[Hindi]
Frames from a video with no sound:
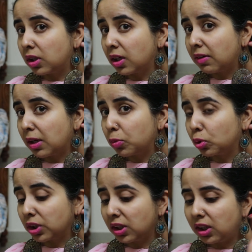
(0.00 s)
ये वाला
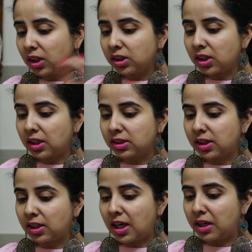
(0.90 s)
पोर्शन है ना जहाँ
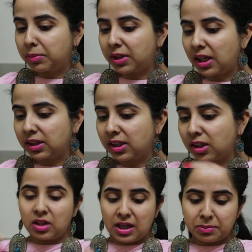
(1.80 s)
से कान में डालते
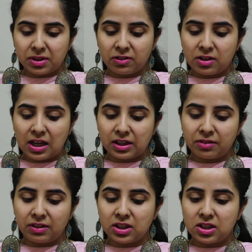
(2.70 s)
हैं कान में
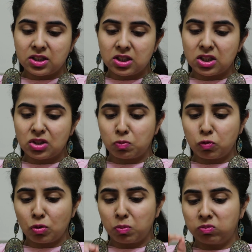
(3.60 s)
डालने वाली चीज़
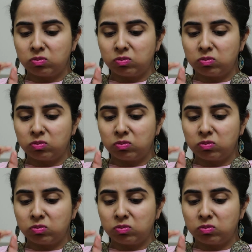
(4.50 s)
वो